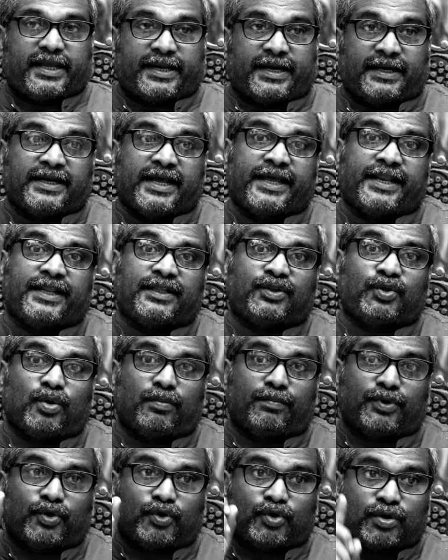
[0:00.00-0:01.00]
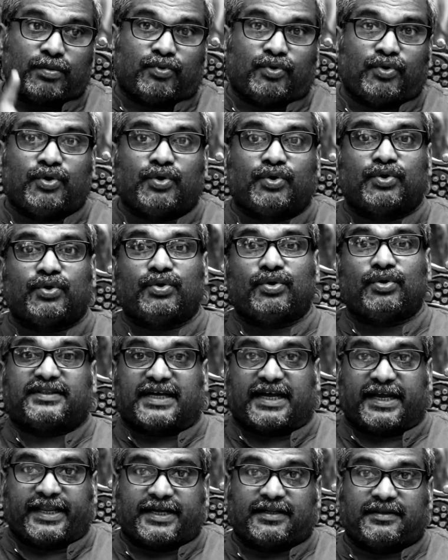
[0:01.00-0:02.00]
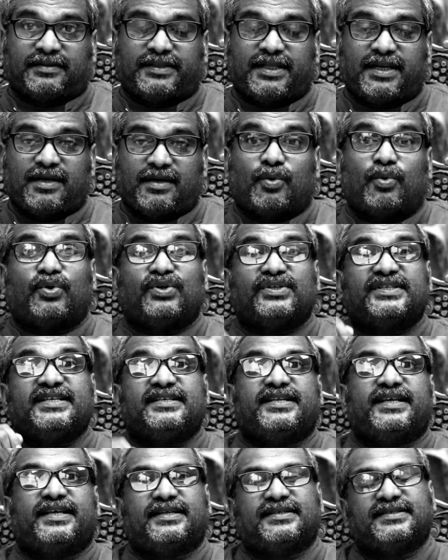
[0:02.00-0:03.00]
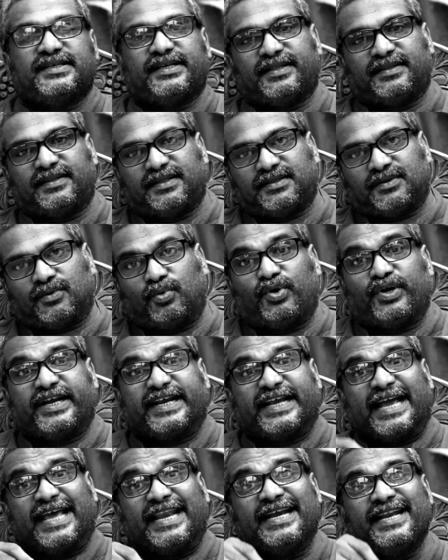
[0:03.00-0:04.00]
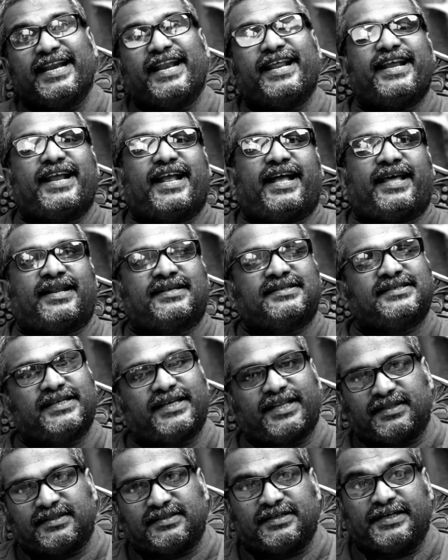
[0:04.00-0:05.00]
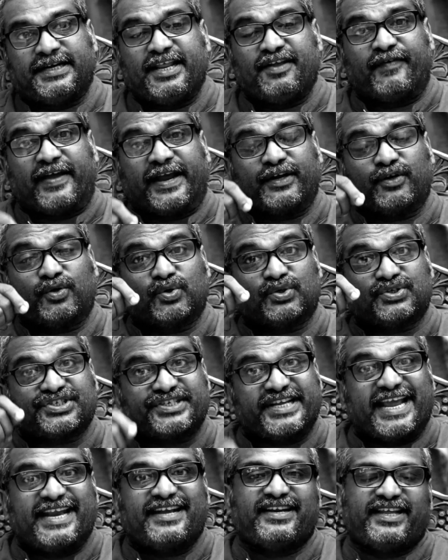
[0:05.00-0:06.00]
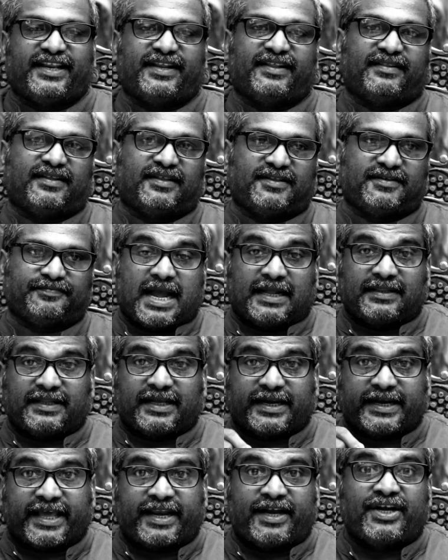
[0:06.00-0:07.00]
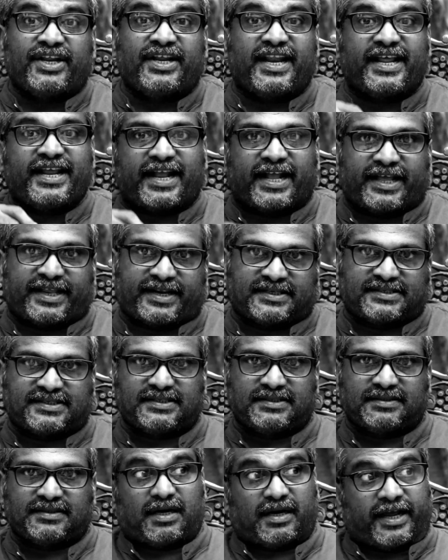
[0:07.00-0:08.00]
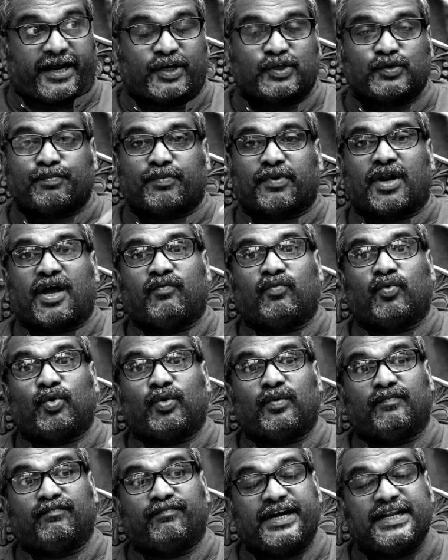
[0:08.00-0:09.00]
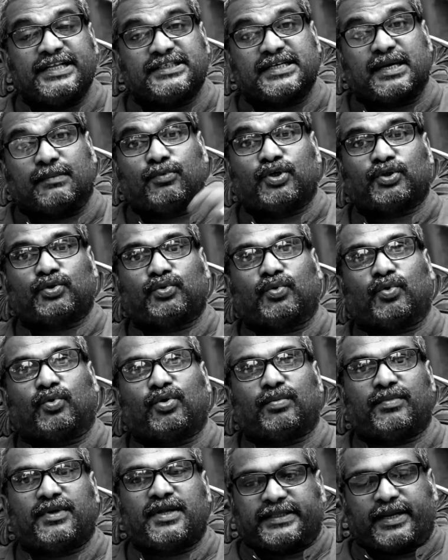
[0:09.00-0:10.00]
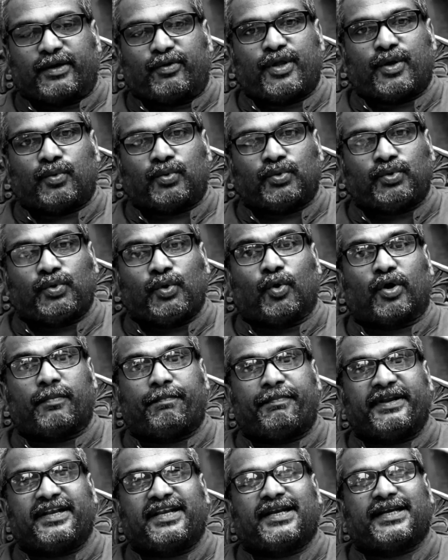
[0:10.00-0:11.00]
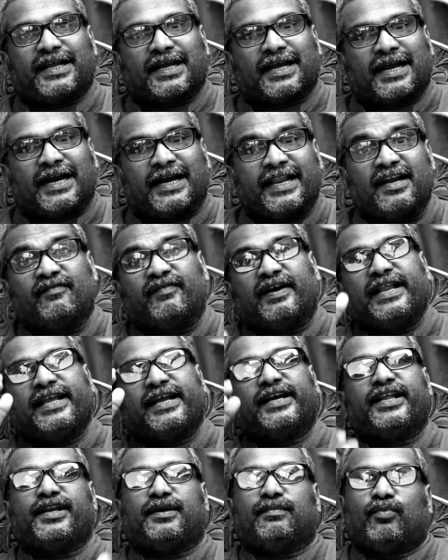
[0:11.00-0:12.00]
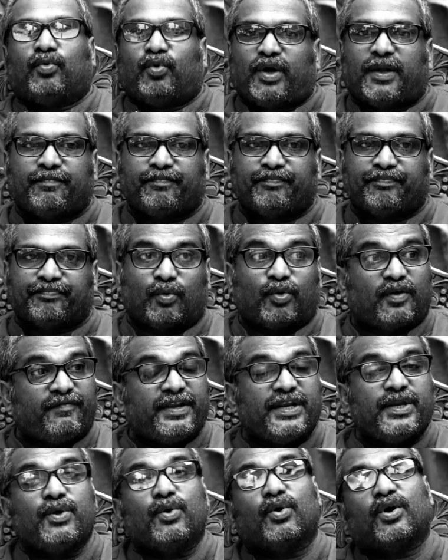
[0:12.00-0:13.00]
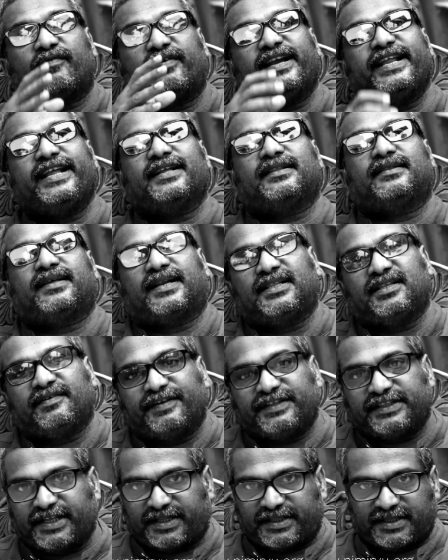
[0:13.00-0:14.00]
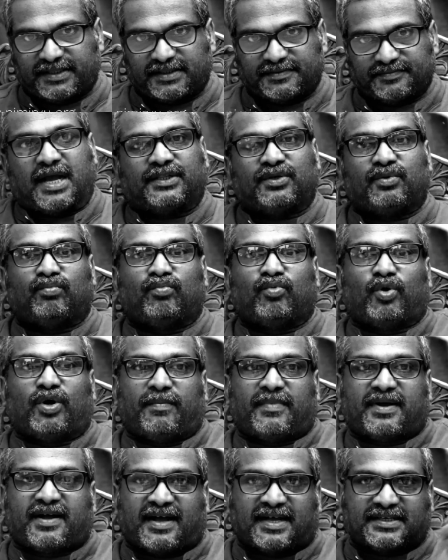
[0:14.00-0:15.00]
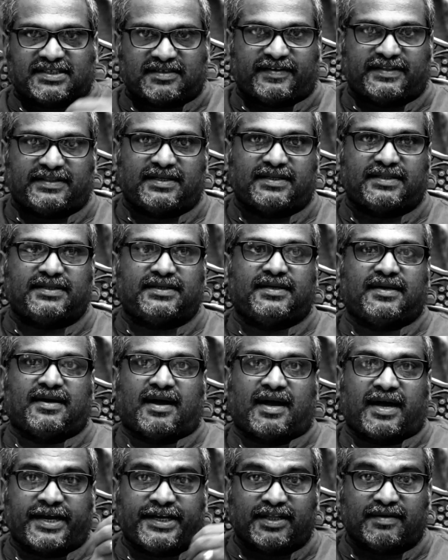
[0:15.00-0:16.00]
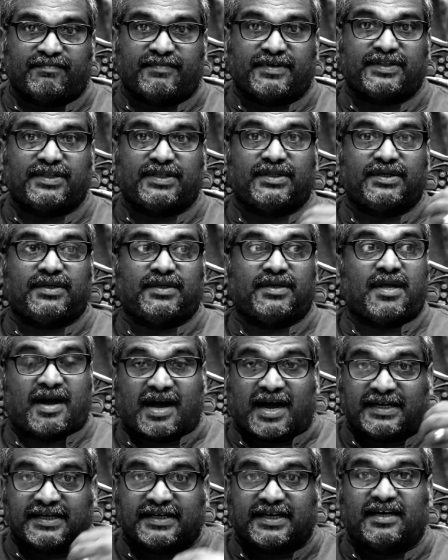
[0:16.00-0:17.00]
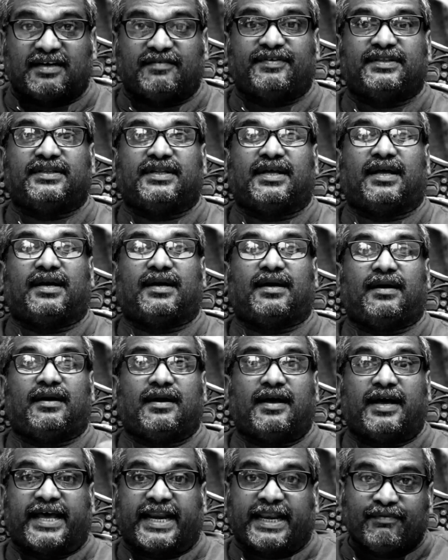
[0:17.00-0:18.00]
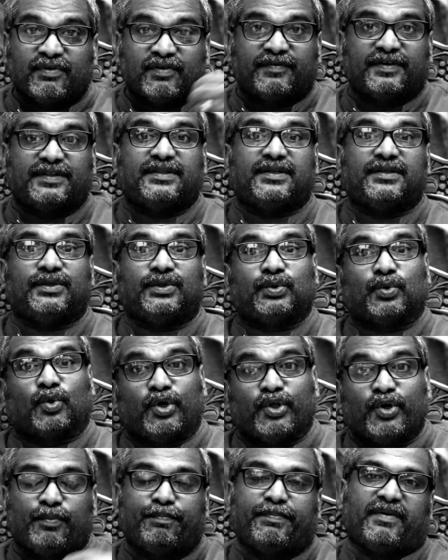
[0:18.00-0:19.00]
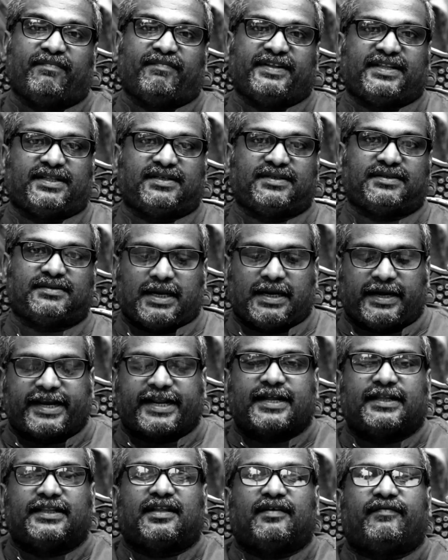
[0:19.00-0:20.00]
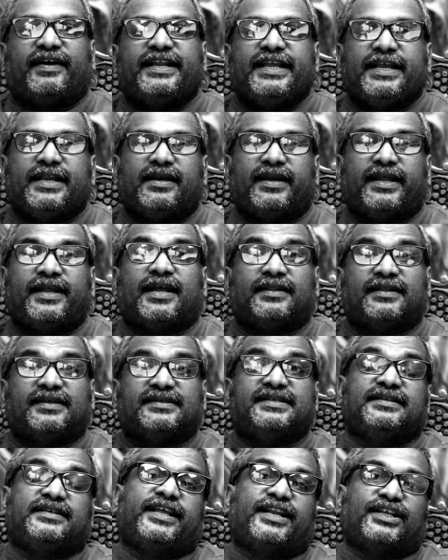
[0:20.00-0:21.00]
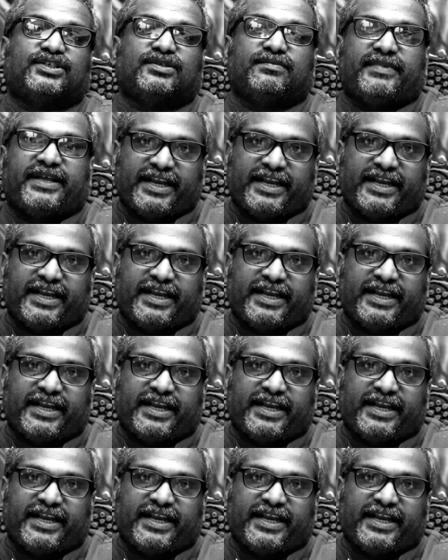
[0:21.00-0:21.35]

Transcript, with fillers: இரண்டாயிரத்தி ஒன்பதுக்கு முன்னுக்கு தாயகத்தில் ஒரு சிற்றரசு இருந்தது ஒரு கருநிலை அரசு இருந்தது டிஃபேக்டோ ஸ்டேட் இருந்தது அந்த கருநிலை அரசு டயோஸ்பராவோடும் வெளி சமூகத்தோடும் தன்னுடைய உத்தியோக பெற்ற கடல் வழிகளின் மூலம் ஒரு விநியோக வழியை திறந்து வைத்திருந்தது அதன் மூலம் காசு வந்தது ஆயுதம் வந்தது ஆட்கள் வந்தார்கள் அறிவு வந்தது தொழில்நுட்பம் வந்தது இன்றைக்கு அந்த வழி இல்லை அந்த சிற்றரசும்